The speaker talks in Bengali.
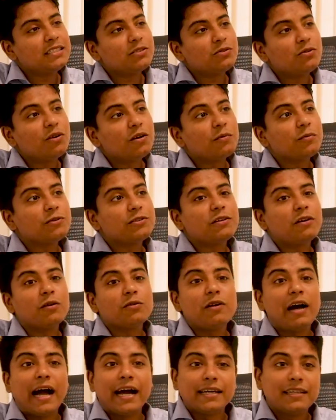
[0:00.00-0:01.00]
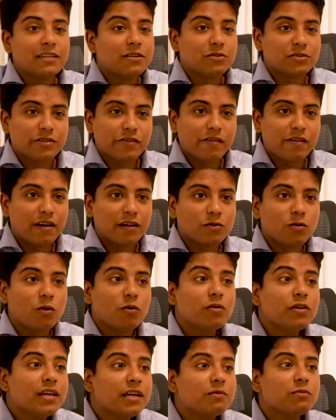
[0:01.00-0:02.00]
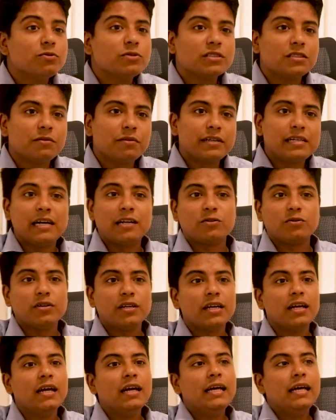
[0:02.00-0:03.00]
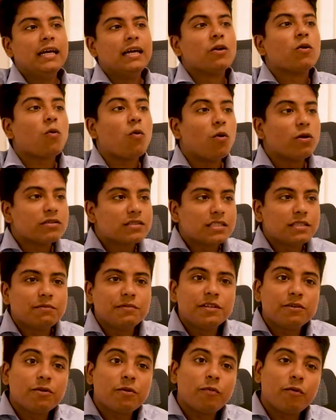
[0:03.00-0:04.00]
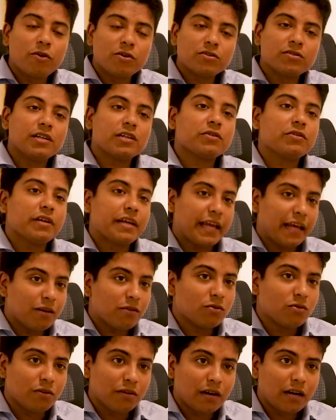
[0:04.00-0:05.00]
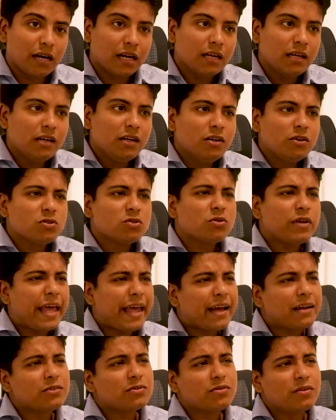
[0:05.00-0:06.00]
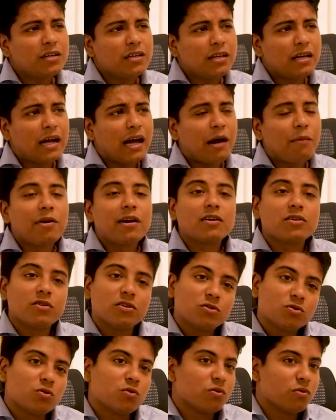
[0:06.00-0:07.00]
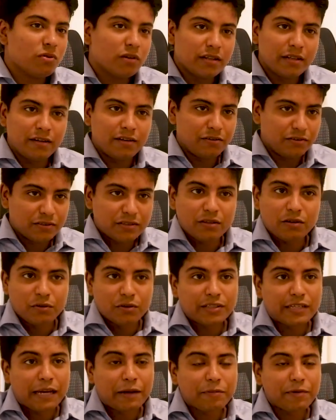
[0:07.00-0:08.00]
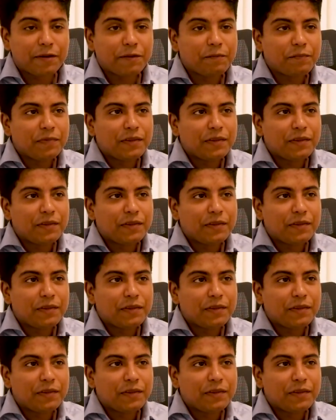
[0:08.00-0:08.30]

জিনিসগুলোর প্রতি অত আইডিয়াও ছিল না তখন গিয়ে বুঝতে পারি আসলে কনসেপ্ট নির্ভর পড়াশোনা আসলে কেন দরকার সো অ্যাকচুয়ালি আমার আসলে চোখ খুলে দেওয়া হয়েছিল ওই টাইমে